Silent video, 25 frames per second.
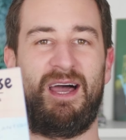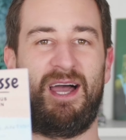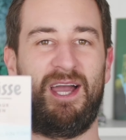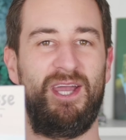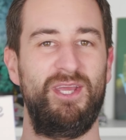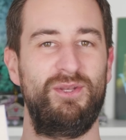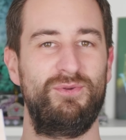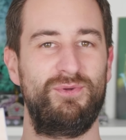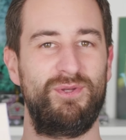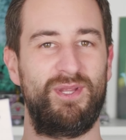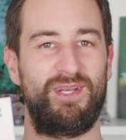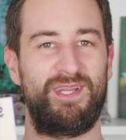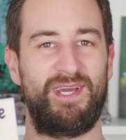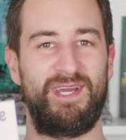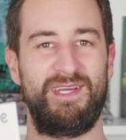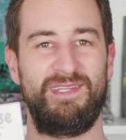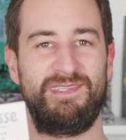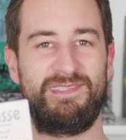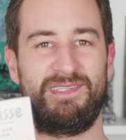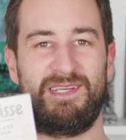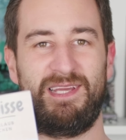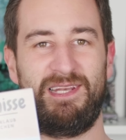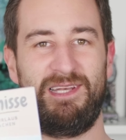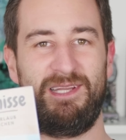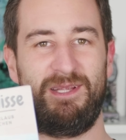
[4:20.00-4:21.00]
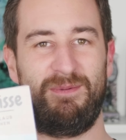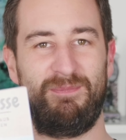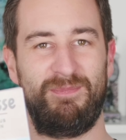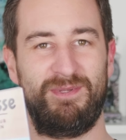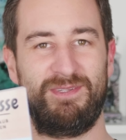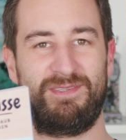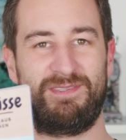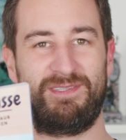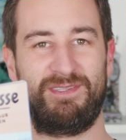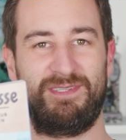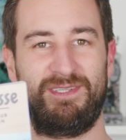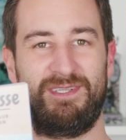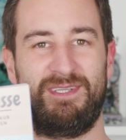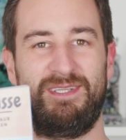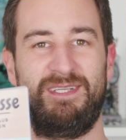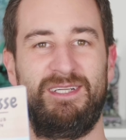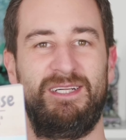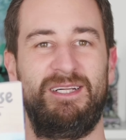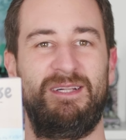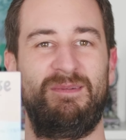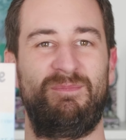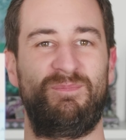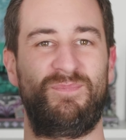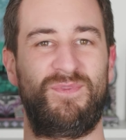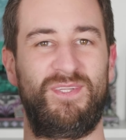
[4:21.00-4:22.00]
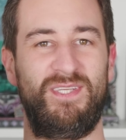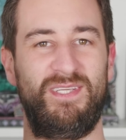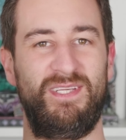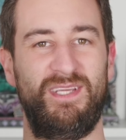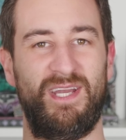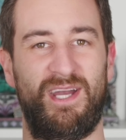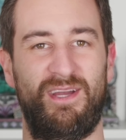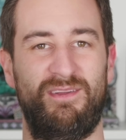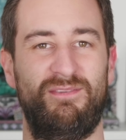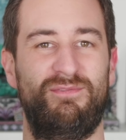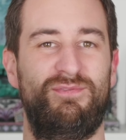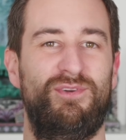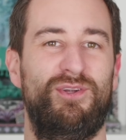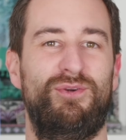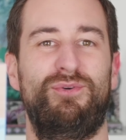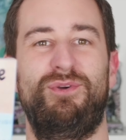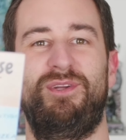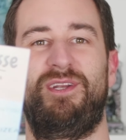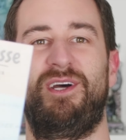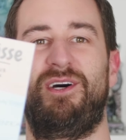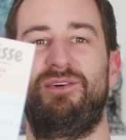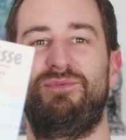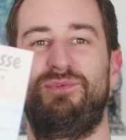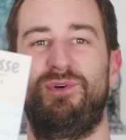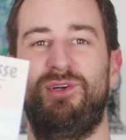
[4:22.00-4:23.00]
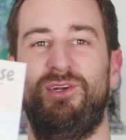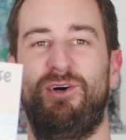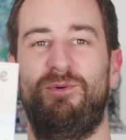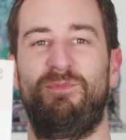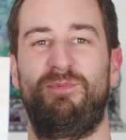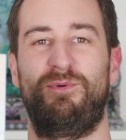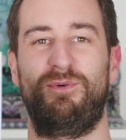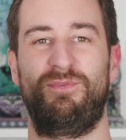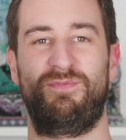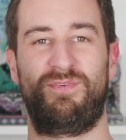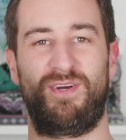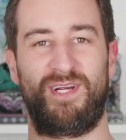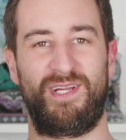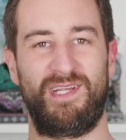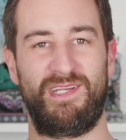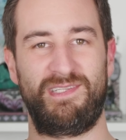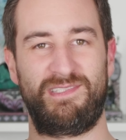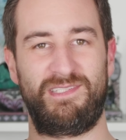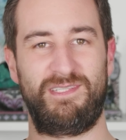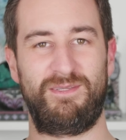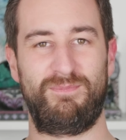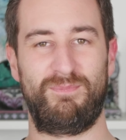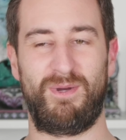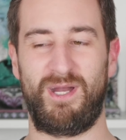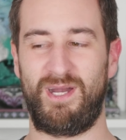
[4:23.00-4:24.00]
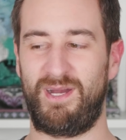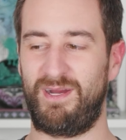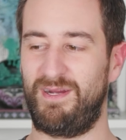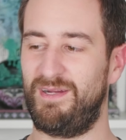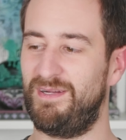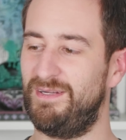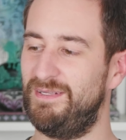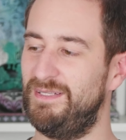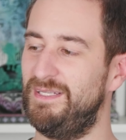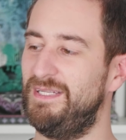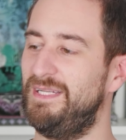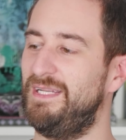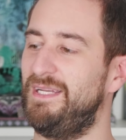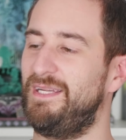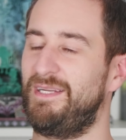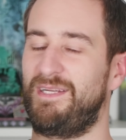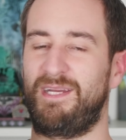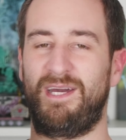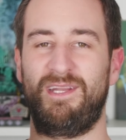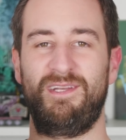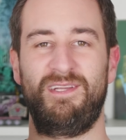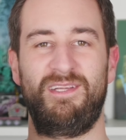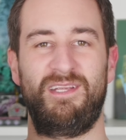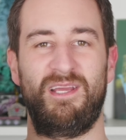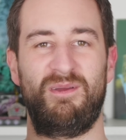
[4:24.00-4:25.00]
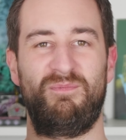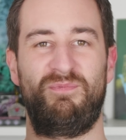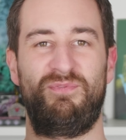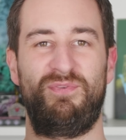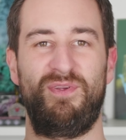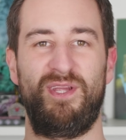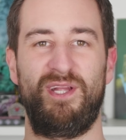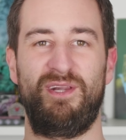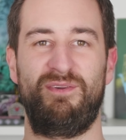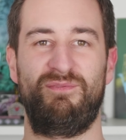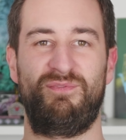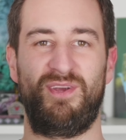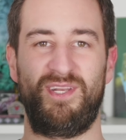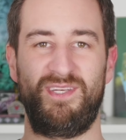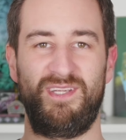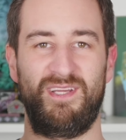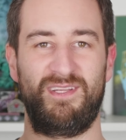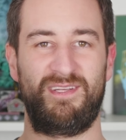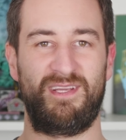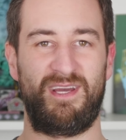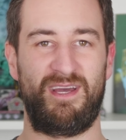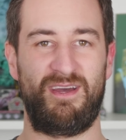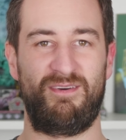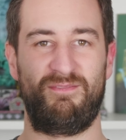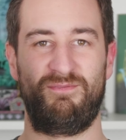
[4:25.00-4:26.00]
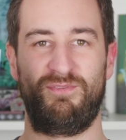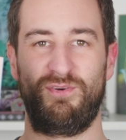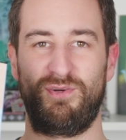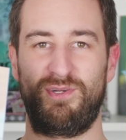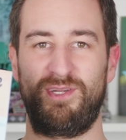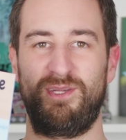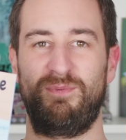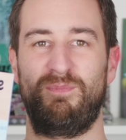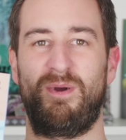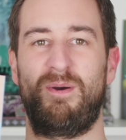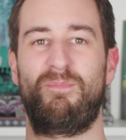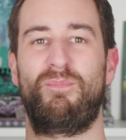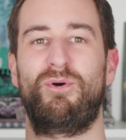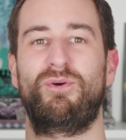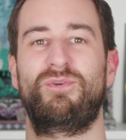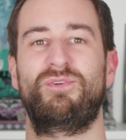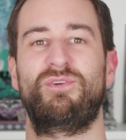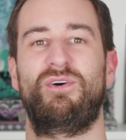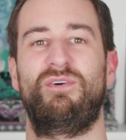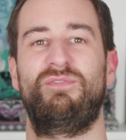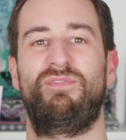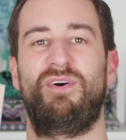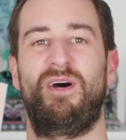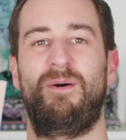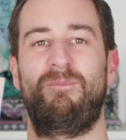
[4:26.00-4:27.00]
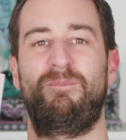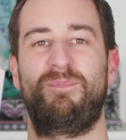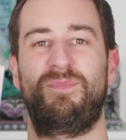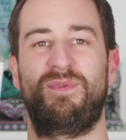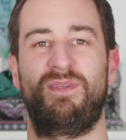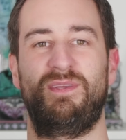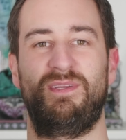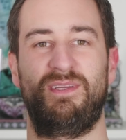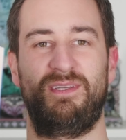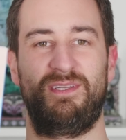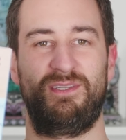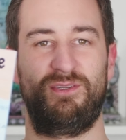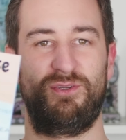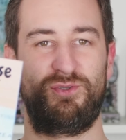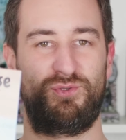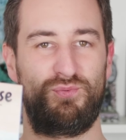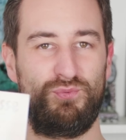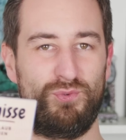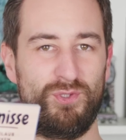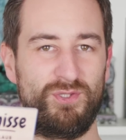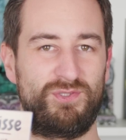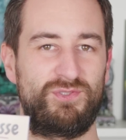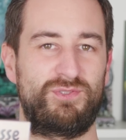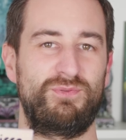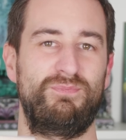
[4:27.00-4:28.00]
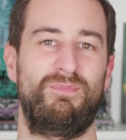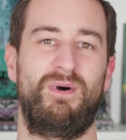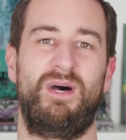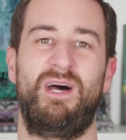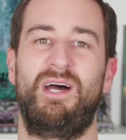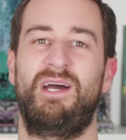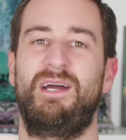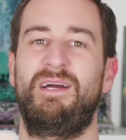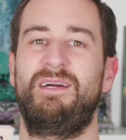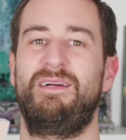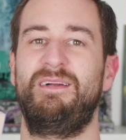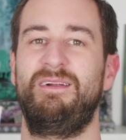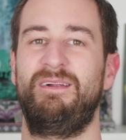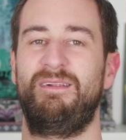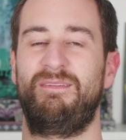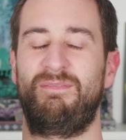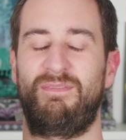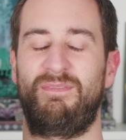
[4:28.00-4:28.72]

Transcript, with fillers: 101 Erlebnisse, die einen Florida-Urlaub unvergesslich machen. Kann ich empfehlen, wenn ihr da wirklich mal Bock drauf habt, eine Tour zu machen